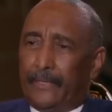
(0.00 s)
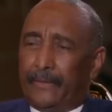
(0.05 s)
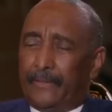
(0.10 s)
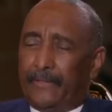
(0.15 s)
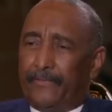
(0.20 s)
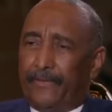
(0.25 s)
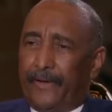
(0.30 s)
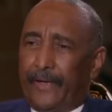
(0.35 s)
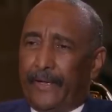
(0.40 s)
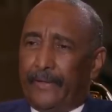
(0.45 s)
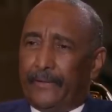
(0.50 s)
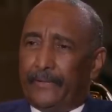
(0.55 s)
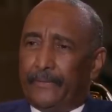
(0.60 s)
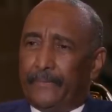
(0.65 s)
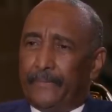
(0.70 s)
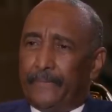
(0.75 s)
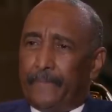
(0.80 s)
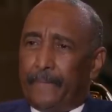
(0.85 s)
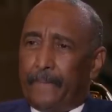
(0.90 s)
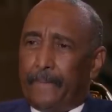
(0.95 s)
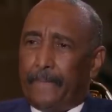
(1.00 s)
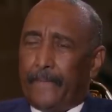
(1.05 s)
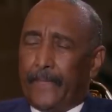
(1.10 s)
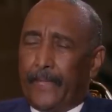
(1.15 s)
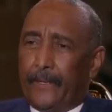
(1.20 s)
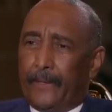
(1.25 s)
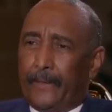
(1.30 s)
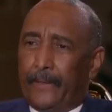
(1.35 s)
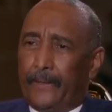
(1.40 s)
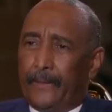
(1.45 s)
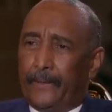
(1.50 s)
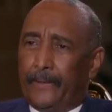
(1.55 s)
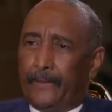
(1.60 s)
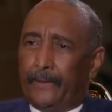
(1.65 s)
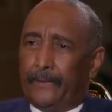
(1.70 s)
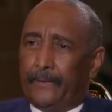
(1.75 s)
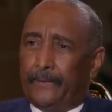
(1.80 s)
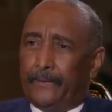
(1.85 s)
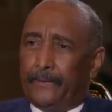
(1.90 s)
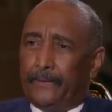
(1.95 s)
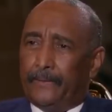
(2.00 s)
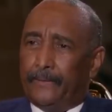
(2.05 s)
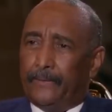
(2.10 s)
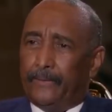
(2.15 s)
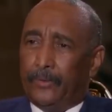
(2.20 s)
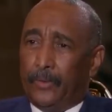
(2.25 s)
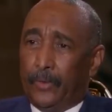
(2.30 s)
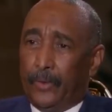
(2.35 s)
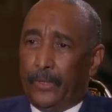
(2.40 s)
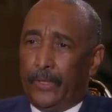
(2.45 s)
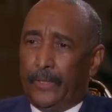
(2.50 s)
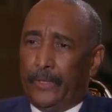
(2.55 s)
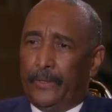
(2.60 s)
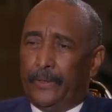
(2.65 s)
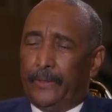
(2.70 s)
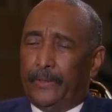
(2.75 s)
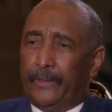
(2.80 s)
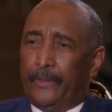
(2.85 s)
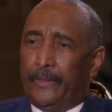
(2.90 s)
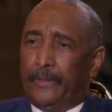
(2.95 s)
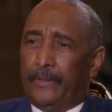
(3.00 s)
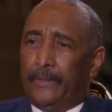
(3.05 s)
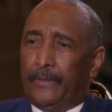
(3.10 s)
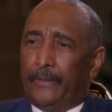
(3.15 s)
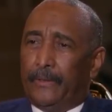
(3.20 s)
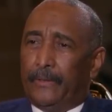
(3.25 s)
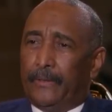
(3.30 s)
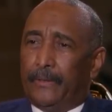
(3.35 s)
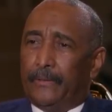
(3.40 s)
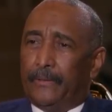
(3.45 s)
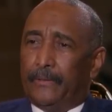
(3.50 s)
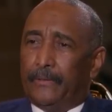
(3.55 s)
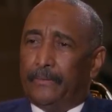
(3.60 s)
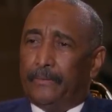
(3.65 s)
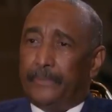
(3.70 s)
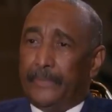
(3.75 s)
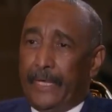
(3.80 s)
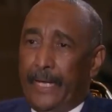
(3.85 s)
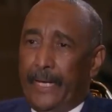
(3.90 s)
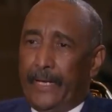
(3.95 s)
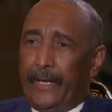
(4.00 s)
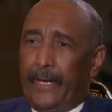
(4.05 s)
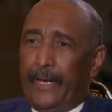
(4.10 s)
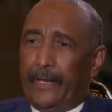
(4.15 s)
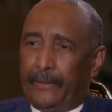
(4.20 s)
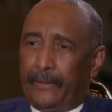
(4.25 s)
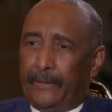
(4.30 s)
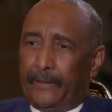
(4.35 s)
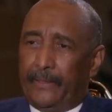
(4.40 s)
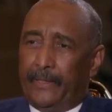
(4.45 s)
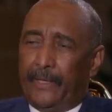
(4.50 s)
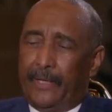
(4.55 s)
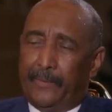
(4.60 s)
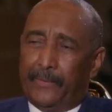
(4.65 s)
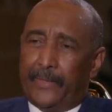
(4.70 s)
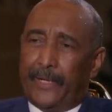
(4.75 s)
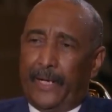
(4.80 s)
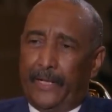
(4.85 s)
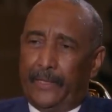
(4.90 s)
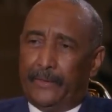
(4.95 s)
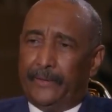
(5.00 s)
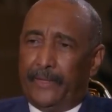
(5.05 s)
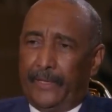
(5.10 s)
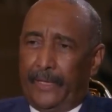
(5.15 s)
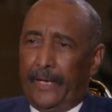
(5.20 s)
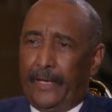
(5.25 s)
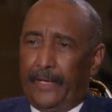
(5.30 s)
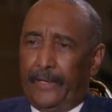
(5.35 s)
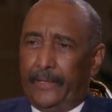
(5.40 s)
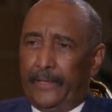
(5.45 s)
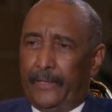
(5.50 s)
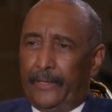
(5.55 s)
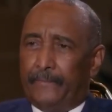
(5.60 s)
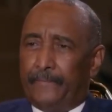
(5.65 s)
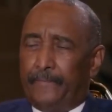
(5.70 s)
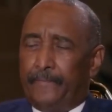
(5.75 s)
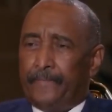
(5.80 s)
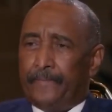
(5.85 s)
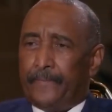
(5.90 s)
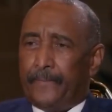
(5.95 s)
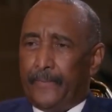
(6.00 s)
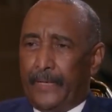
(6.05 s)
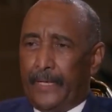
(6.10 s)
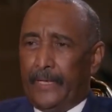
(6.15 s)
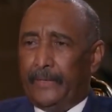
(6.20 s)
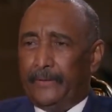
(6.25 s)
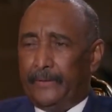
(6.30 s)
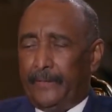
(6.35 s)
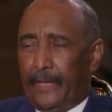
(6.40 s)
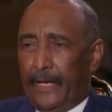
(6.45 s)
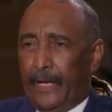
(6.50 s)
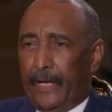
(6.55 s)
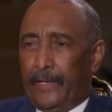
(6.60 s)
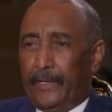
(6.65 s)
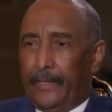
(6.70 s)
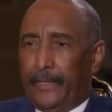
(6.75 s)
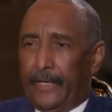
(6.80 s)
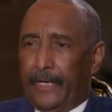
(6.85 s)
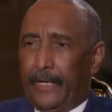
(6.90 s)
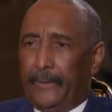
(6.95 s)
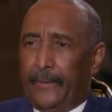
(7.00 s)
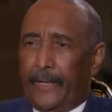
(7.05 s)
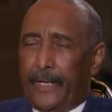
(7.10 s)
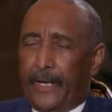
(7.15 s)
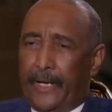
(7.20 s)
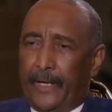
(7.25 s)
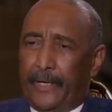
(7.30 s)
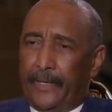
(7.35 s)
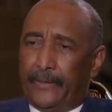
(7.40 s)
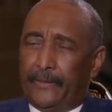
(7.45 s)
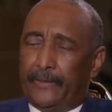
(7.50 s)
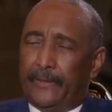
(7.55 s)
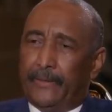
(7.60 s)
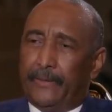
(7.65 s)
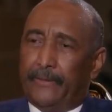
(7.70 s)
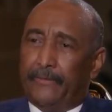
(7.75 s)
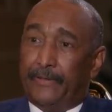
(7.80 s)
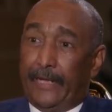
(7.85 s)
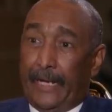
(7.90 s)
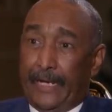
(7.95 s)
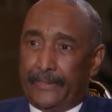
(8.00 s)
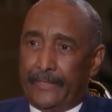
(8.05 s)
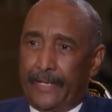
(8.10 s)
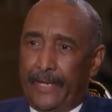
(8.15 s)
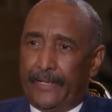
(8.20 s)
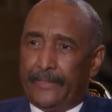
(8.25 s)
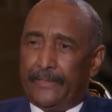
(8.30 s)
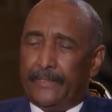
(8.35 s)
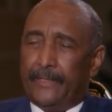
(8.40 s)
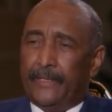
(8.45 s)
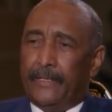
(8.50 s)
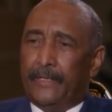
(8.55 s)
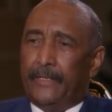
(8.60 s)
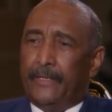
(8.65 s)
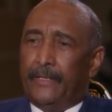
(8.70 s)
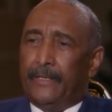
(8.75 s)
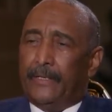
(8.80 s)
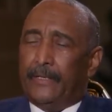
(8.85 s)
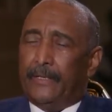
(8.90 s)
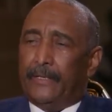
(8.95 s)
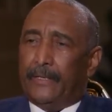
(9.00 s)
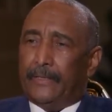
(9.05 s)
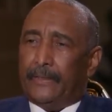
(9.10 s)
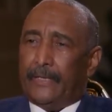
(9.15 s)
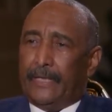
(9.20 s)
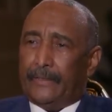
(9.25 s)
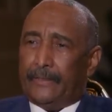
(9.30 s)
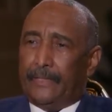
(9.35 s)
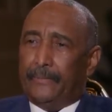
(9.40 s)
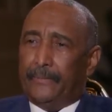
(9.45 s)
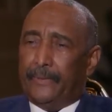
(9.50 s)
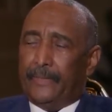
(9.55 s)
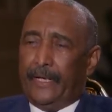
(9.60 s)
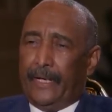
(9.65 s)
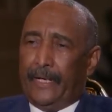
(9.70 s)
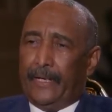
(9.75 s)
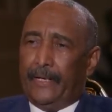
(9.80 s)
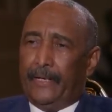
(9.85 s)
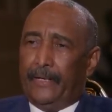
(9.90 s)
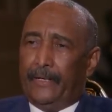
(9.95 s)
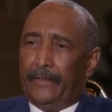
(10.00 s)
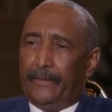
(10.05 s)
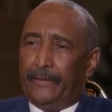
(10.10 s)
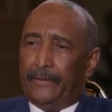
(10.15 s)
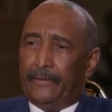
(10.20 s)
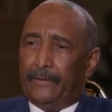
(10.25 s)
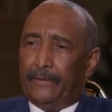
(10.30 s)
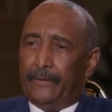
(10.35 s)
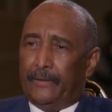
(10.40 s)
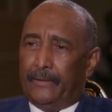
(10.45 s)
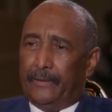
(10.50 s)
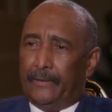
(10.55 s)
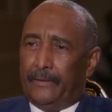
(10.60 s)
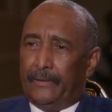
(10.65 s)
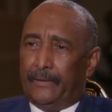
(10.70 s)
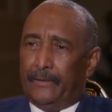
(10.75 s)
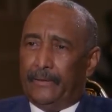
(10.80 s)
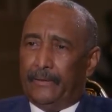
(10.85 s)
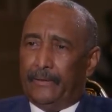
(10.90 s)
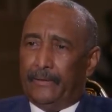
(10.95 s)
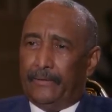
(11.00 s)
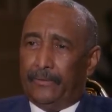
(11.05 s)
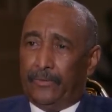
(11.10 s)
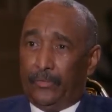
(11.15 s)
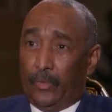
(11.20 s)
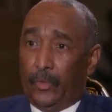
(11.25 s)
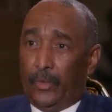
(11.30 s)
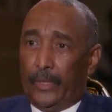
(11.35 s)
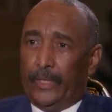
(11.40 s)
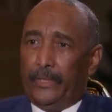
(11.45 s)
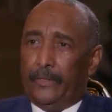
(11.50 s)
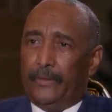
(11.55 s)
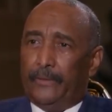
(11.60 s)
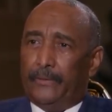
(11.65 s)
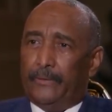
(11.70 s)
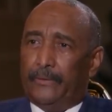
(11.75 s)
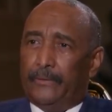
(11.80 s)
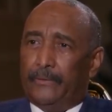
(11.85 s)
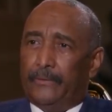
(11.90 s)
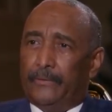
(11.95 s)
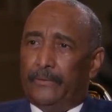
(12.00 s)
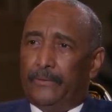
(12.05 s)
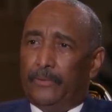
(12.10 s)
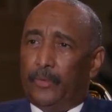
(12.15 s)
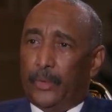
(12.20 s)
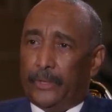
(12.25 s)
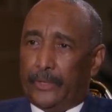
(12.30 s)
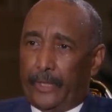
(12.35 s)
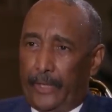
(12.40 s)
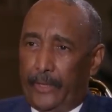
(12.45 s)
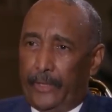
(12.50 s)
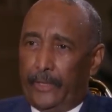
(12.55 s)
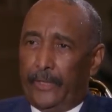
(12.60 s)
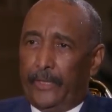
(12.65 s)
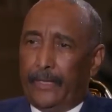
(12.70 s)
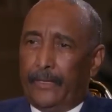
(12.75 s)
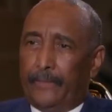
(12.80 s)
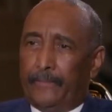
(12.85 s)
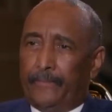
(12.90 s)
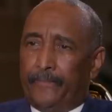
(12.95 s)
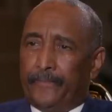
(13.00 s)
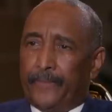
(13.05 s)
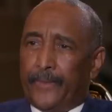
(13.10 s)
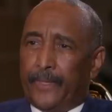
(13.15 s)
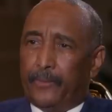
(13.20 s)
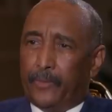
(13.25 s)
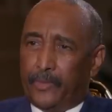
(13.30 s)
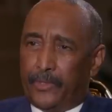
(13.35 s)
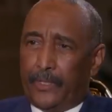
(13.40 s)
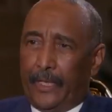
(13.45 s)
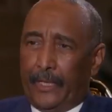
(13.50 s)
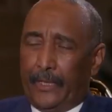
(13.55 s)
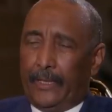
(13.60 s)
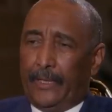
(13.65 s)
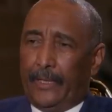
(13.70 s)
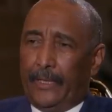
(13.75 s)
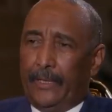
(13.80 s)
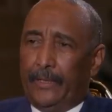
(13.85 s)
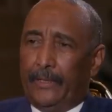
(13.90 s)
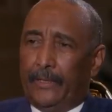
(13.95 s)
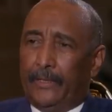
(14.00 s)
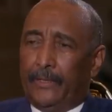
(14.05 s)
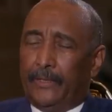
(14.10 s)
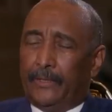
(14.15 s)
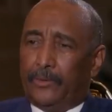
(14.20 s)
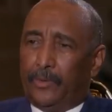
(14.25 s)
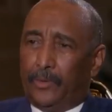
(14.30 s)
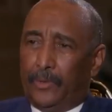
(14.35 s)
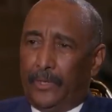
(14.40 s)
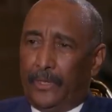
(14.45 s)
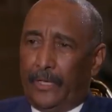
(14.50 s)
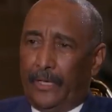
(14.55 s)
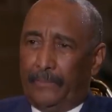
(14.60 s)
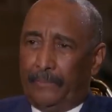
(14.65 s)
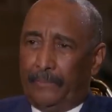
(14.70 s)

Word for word: الاتفاق آه، هو بداية حقيقية للمرحلة الانتقالية مرحلة انتقالية كما كانت في الأساس آه، تعتمد على آه، قوى وطنية مستقلة تدير